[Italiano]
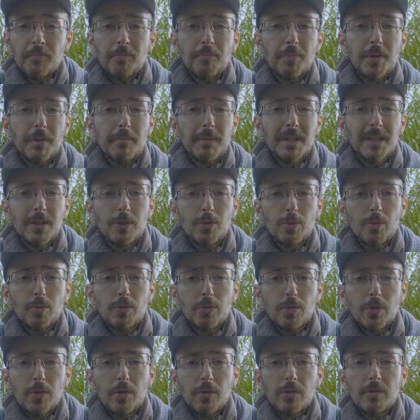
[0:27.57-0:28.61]
Prima di
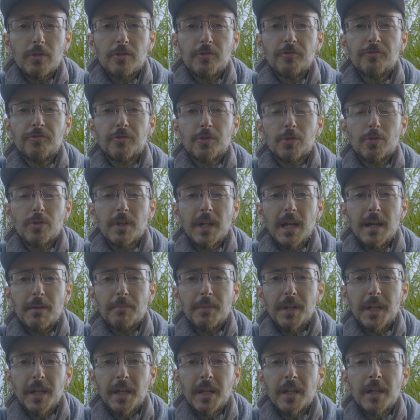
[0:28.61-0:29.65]
tutto,
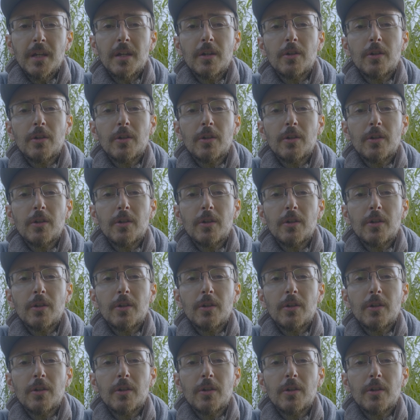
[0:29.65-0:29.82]
fotocamere